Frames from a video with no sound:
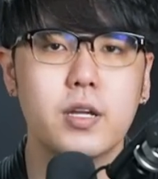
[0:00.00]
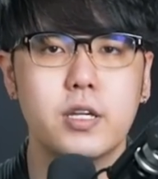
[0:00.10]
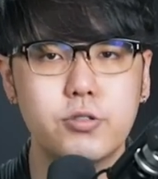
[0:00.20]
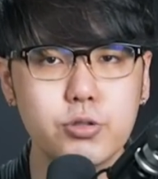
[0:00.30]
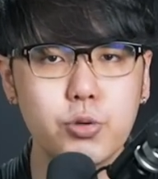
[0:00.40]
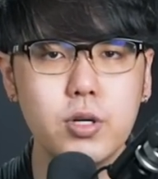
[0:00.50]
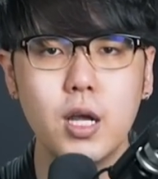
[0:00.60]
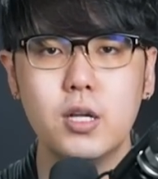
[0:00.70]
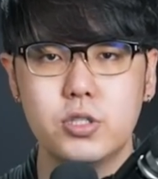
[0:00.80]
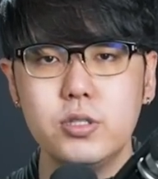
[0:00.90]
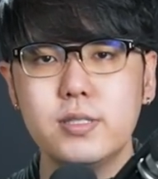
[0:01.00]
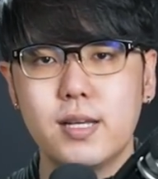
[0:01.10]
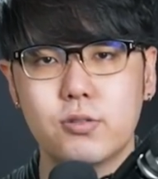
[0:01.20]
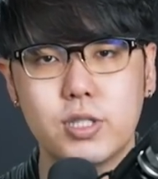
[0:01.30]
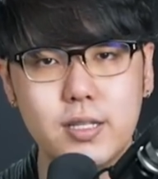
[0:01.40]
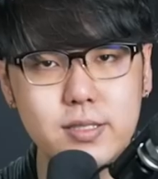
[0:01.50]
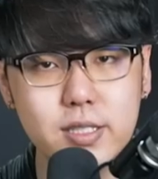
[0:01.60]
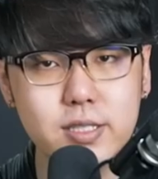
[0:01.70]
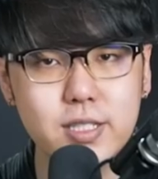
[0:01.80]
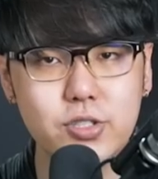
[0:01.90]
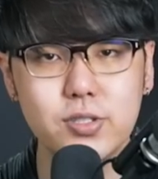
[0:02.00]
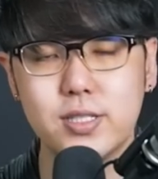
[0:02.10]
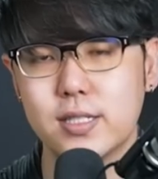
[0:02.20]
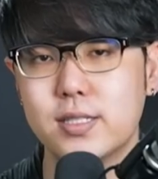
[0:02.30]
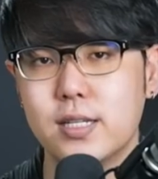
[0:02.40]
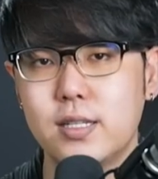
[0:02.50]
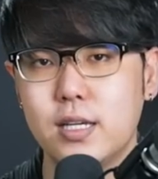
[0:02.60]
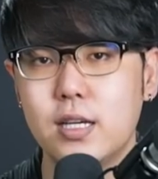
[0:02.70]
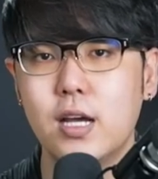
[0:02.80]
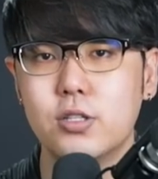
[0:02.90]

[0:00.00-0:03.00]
也就是说，吃早餐这件事情的前提，